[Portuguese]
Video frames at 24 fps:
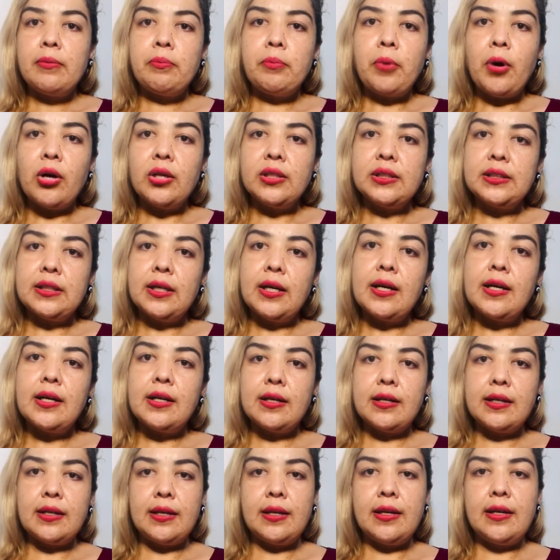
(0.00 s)
possa
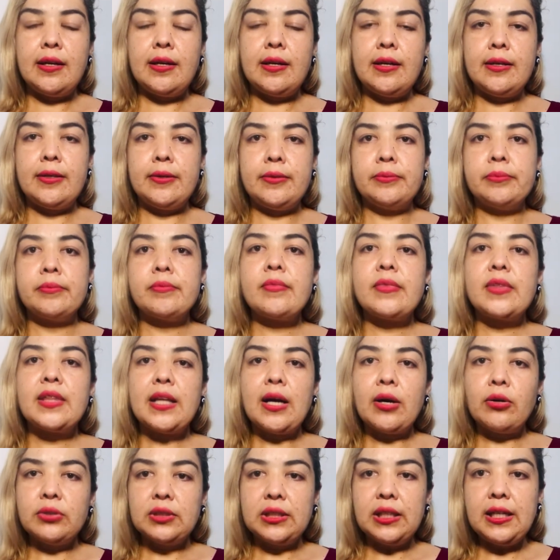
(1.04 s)
estar é,
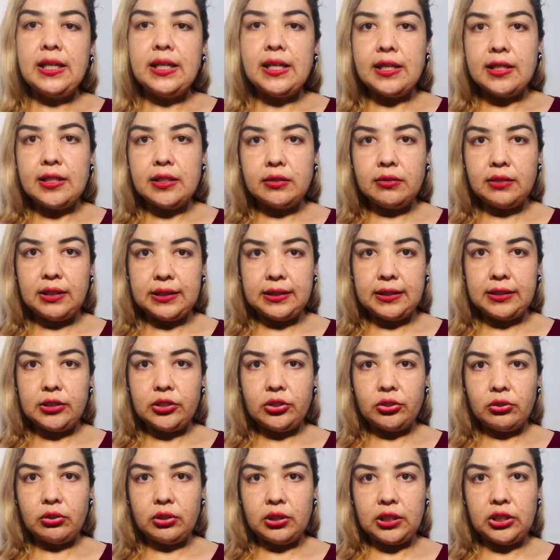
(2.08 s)
tá auxiliando esses
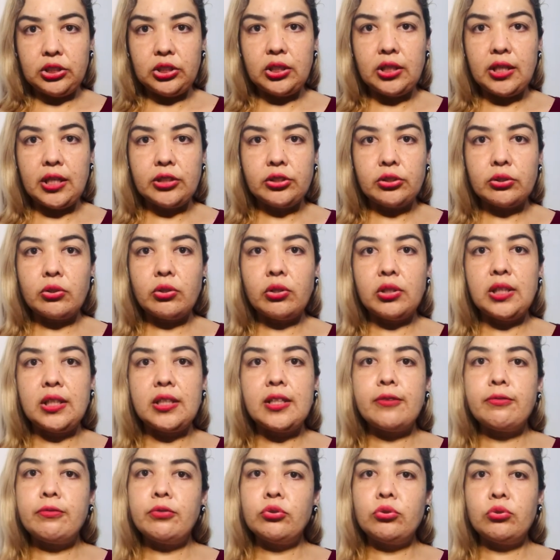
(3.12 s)
estudantes na escolha
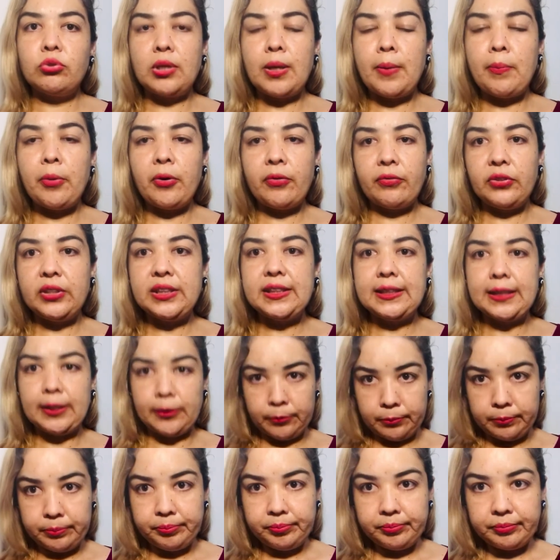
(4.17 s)
da futura
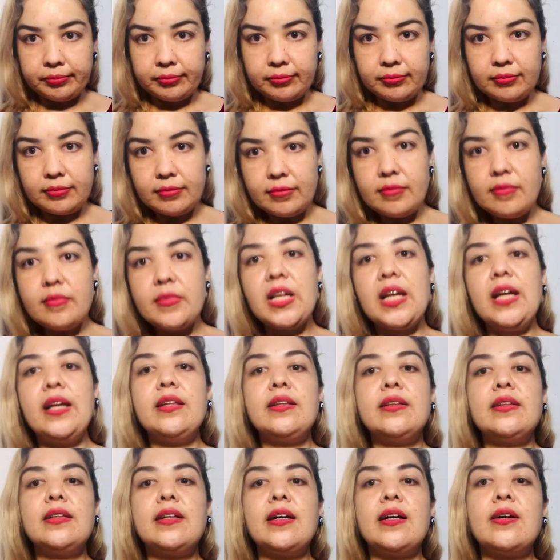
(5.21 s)
profissão.
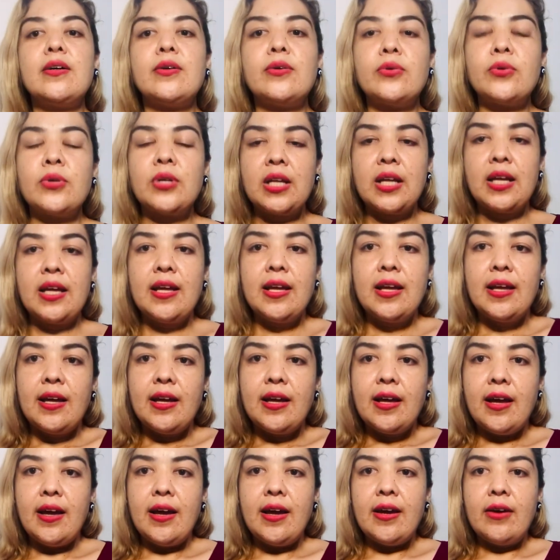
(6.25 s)
Então,
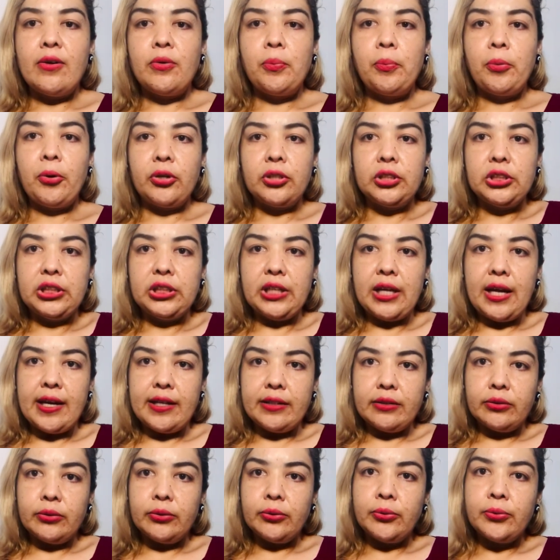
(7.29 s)
é, o
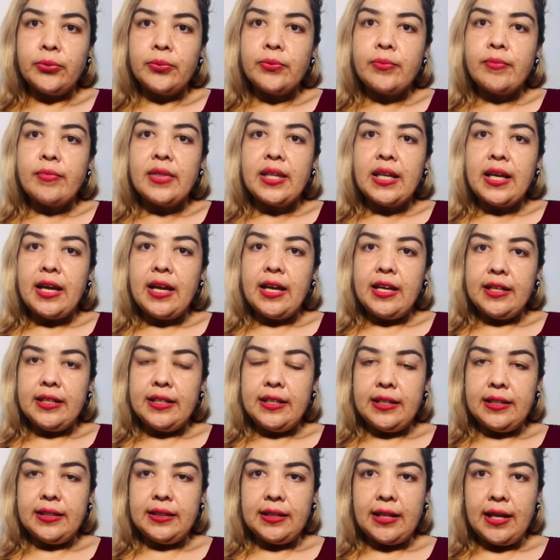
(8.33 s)
projeto
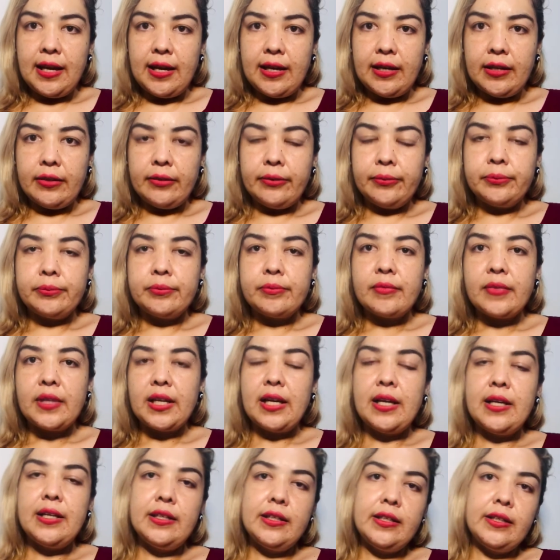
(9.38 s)
ele tem
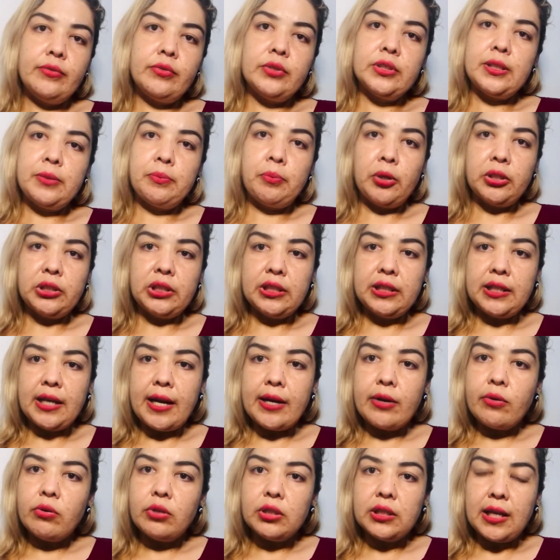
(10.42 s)
ele, você pode entrar
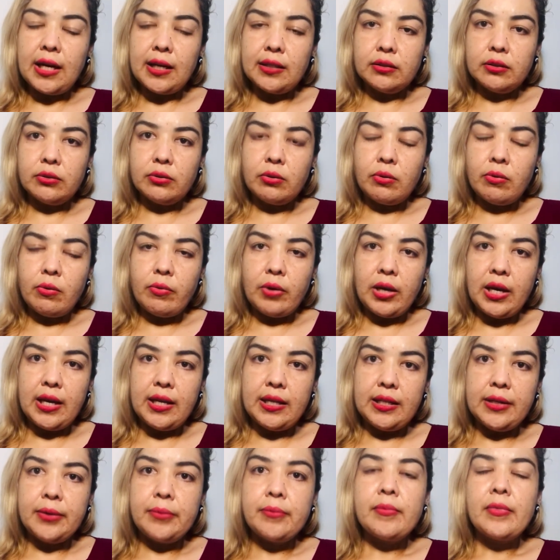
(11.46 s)
em contato com
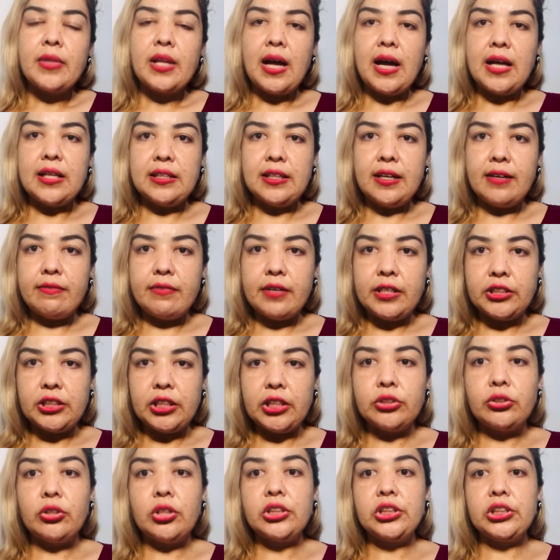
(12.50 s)
ele através
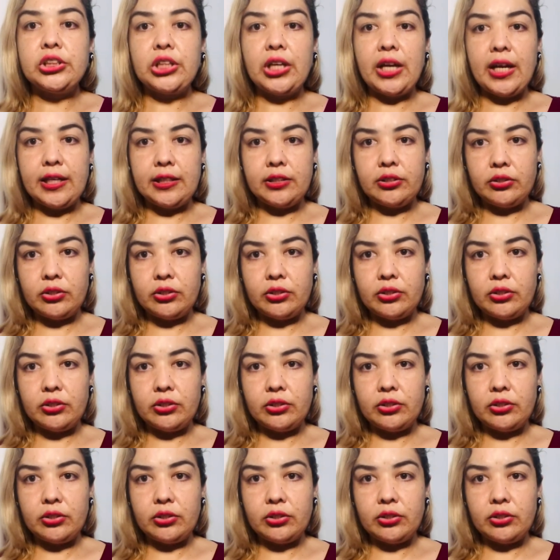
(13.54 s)
das nossas redes